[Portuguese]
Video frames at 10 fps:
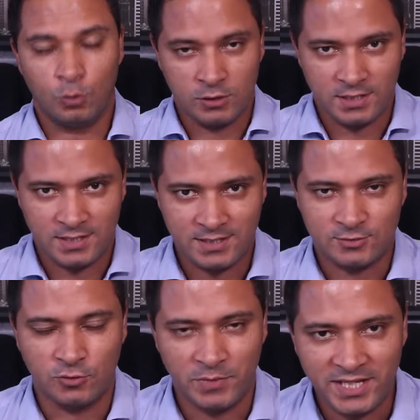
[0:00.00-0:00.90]
Olá,
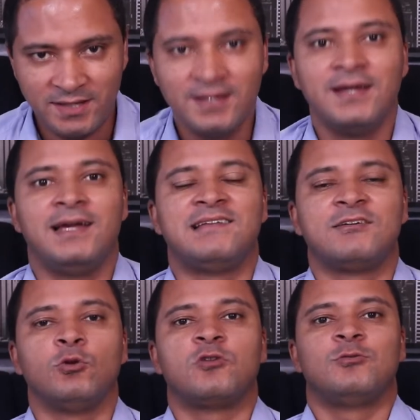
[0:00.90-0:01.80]
tudo bem?
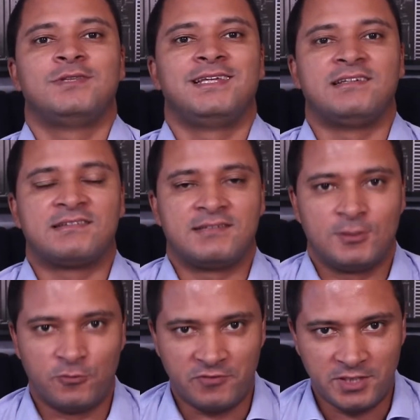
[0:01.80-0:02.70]
Esse é o nosso
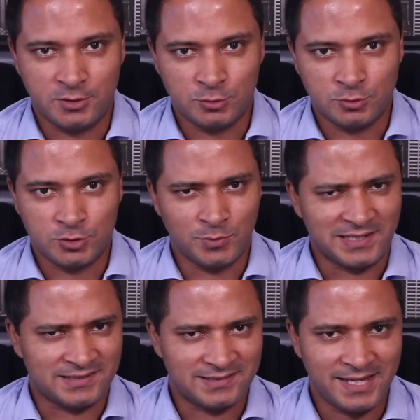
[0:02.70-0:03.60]
terceiro vídeo de
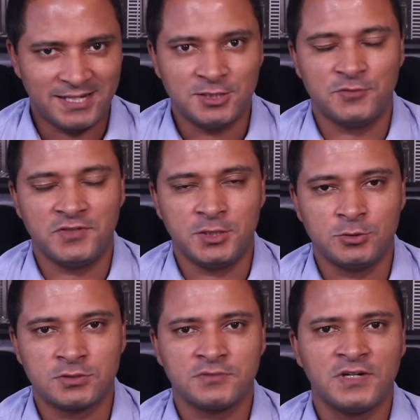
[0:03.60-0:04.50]
uma série de
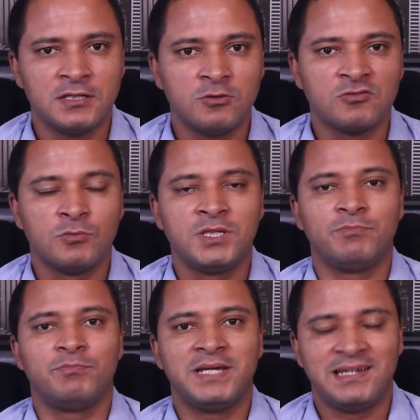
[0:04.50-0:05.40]
vídeos falando sobre
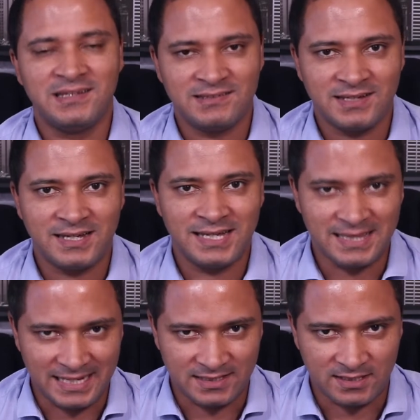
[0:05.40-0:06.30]
perícia
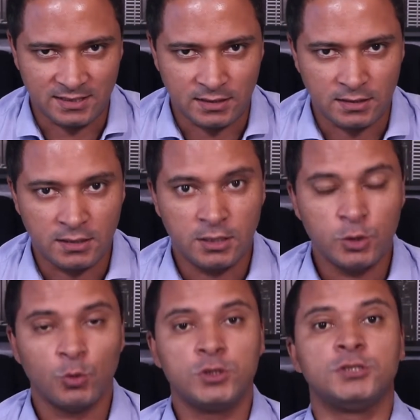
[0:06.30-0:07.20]
elétrica.
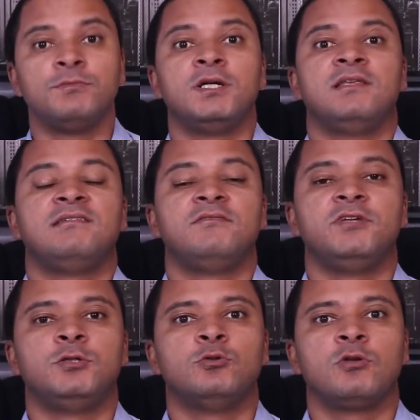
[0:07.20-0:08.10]
E hoje, nesse
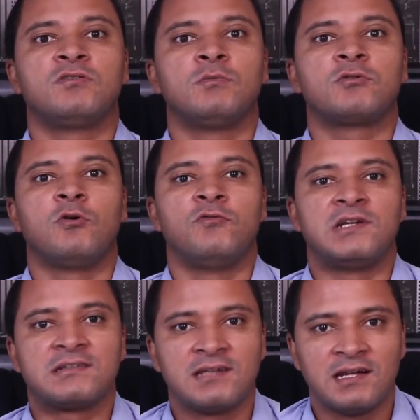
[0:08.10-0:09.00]
vídeo, nós vamos
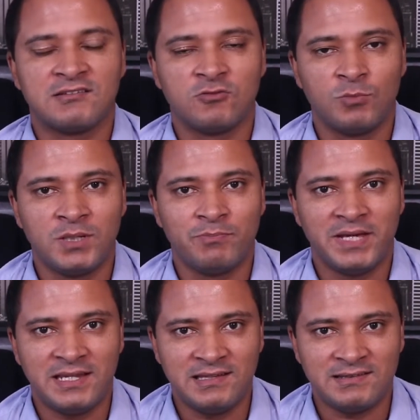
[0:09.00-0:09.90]
conversar sobre
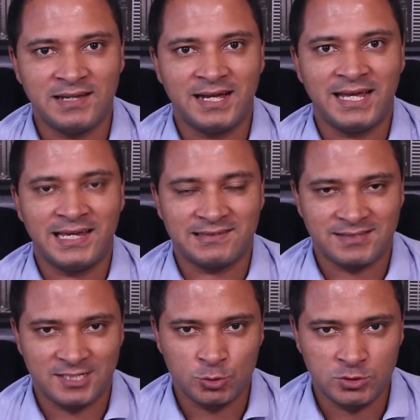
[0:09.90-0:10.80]
perícia
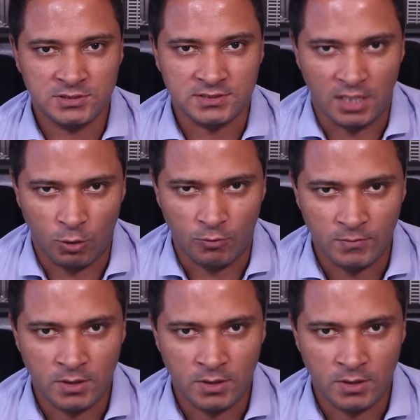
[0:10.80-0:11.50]
extrajudicial.